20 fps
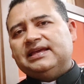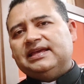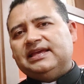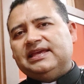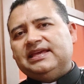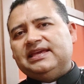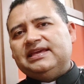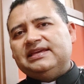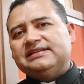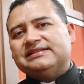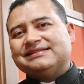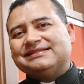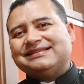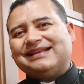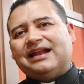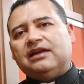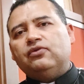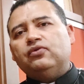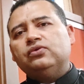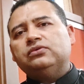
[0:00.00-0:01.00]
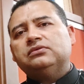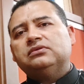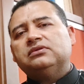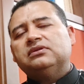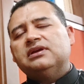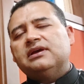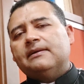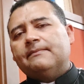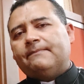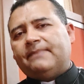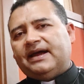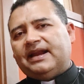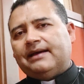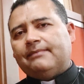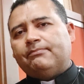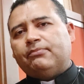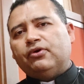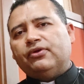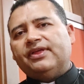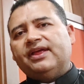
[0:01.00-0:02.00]
y salud
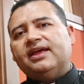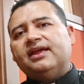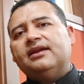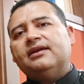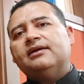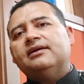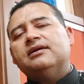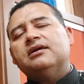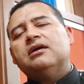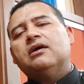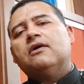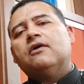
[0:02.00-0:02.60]
para poder